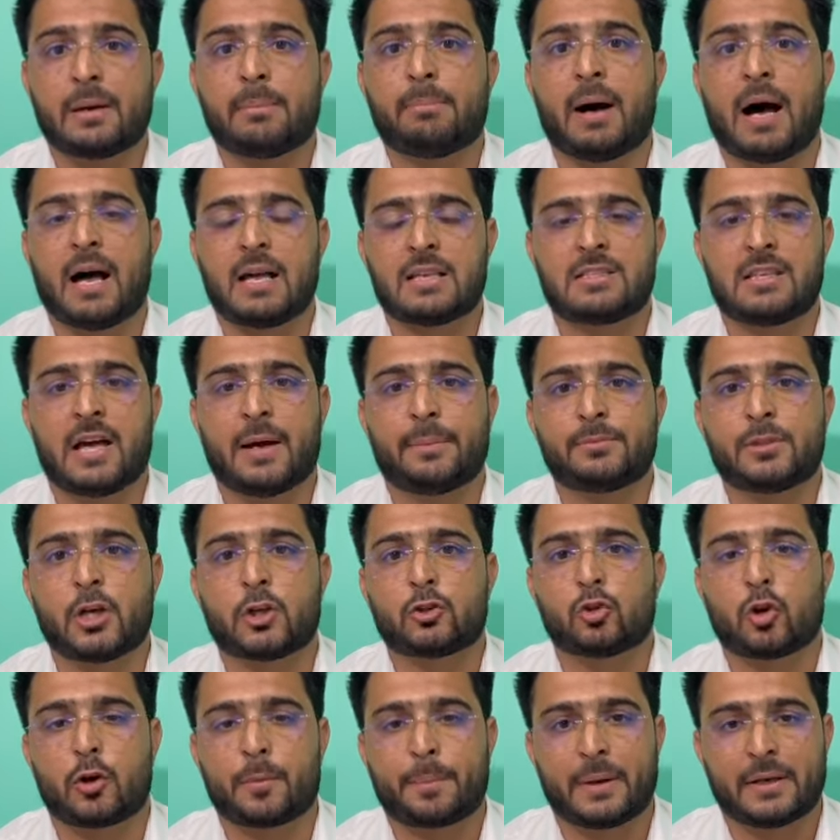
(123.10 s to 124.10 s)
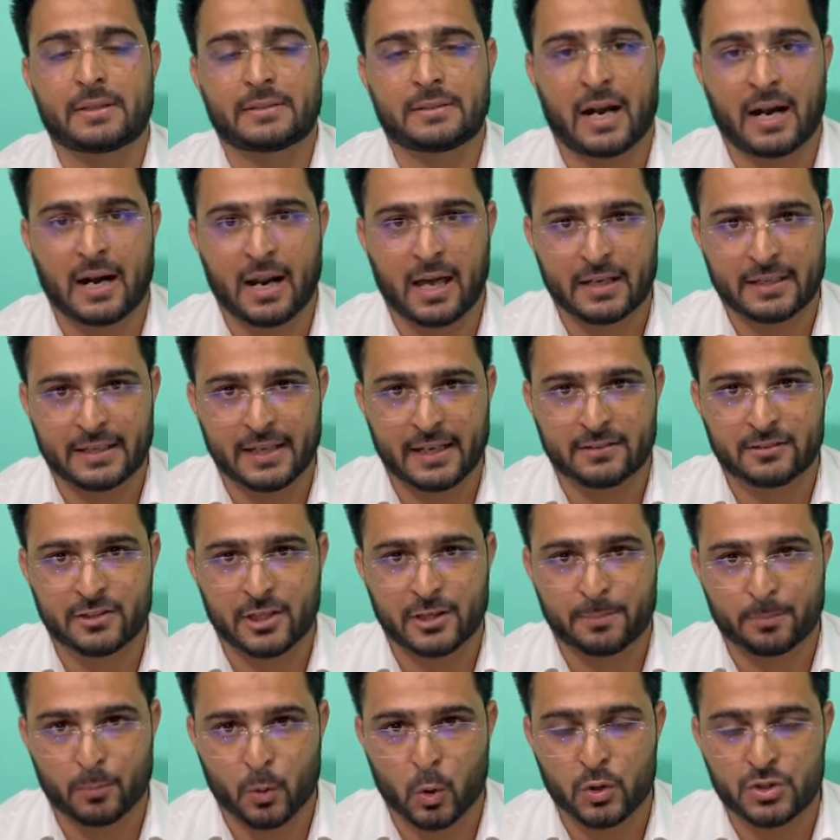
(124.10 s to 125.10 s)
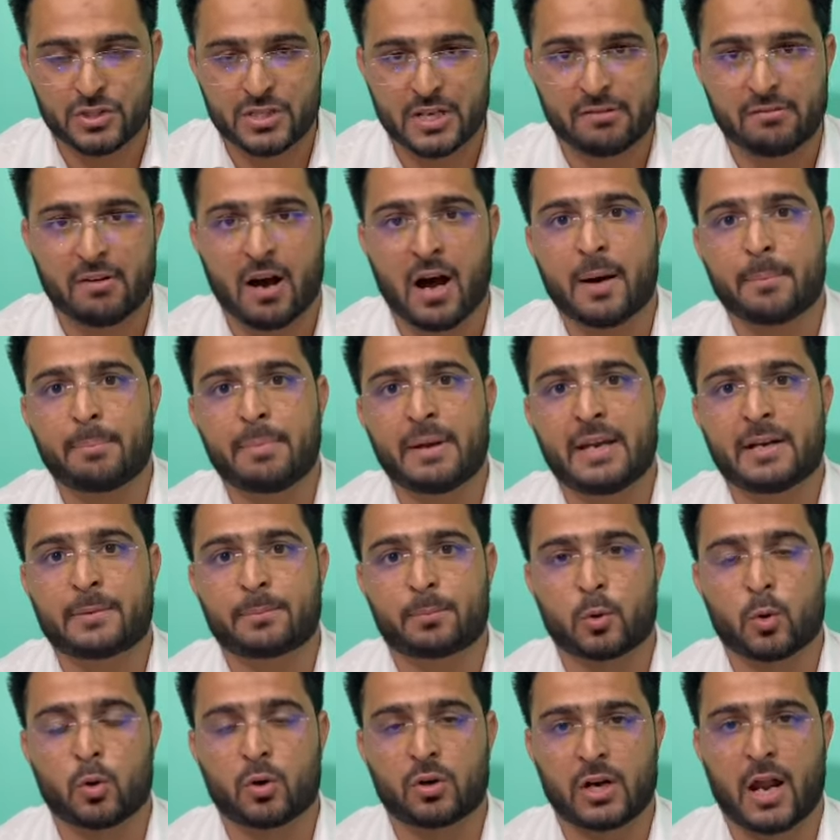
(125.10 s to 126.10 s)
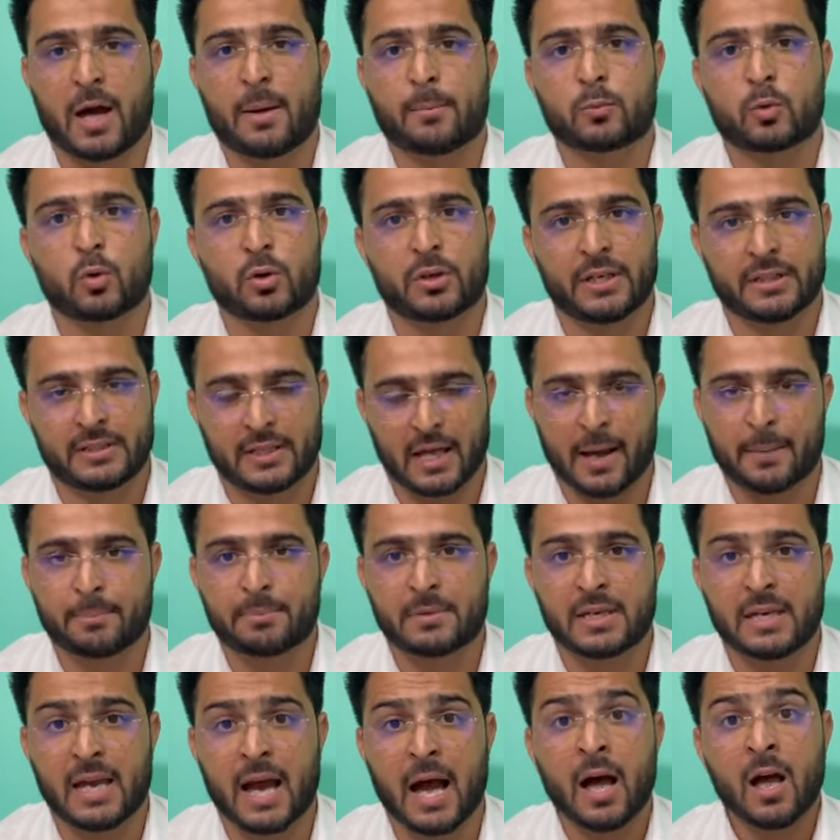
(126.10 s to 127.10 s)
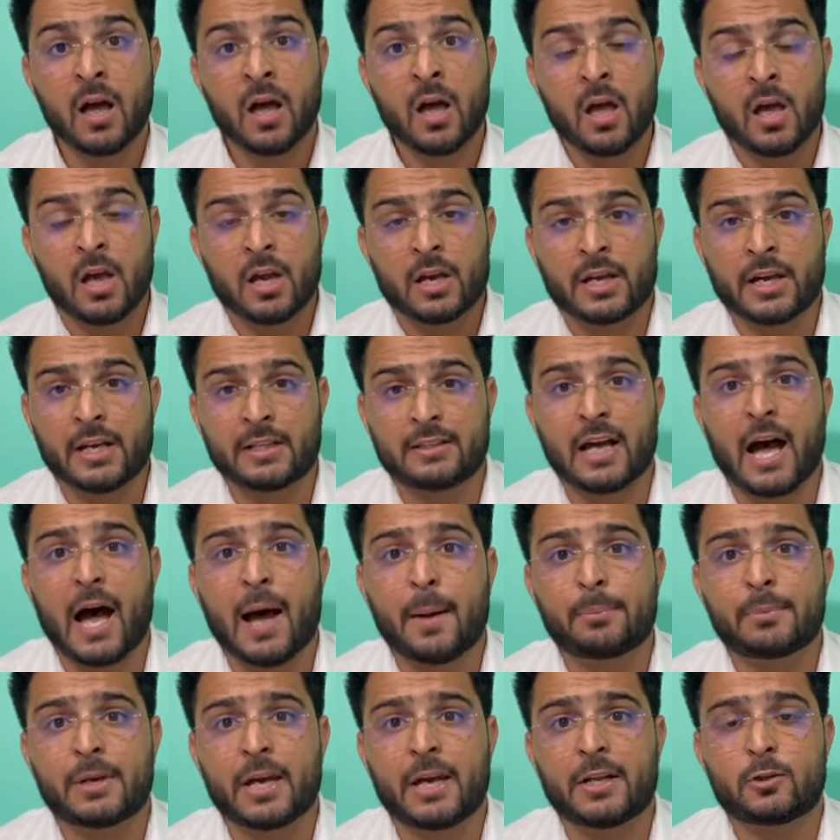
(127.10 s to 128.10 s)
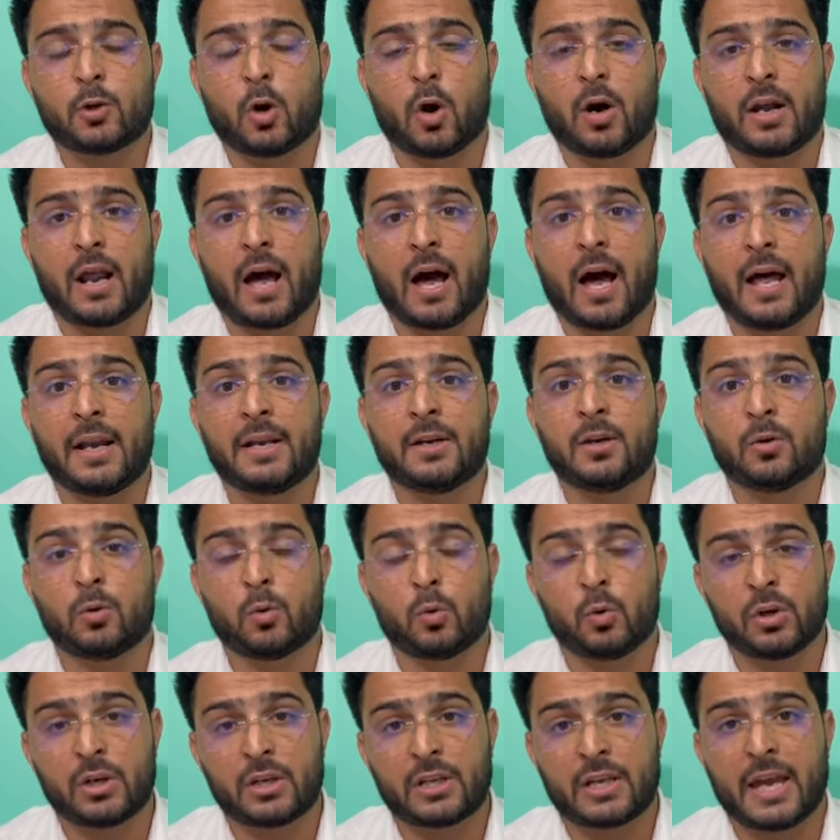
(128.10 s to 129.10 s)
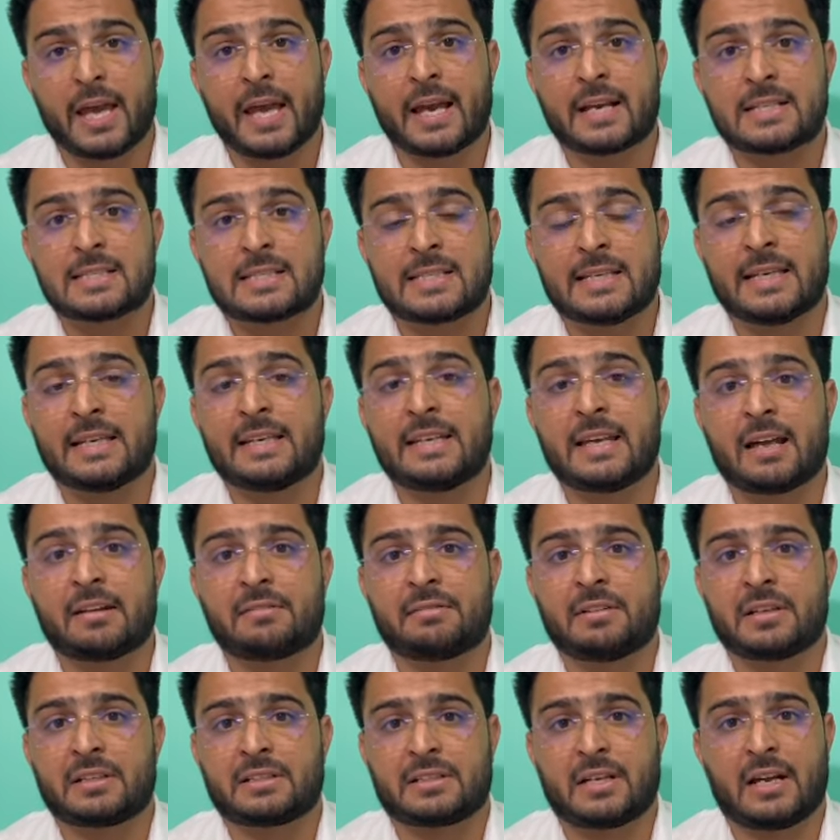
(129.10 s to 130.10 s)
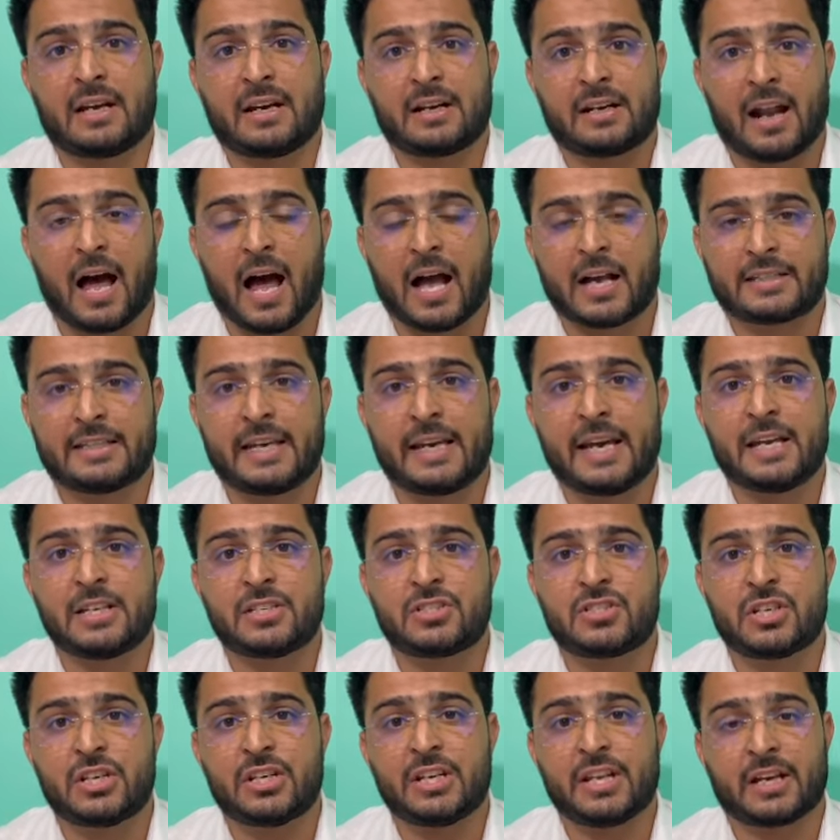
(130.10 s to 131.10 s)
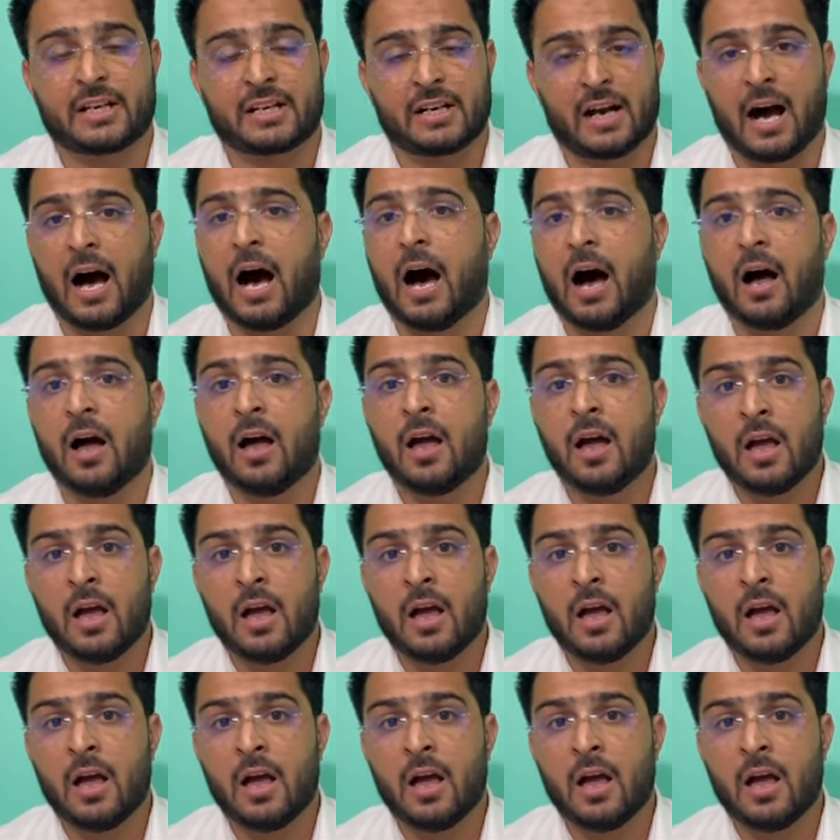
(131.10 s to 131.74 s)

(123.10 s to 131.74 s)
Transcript: के बाजाबता तौर पर धड़ा के अंदर पहुंचे वहां पे एक प्रोग्राम को खिताब किया खिताब के दौरान उनके एक सीनियर वर्कर राकेश जी ने कहा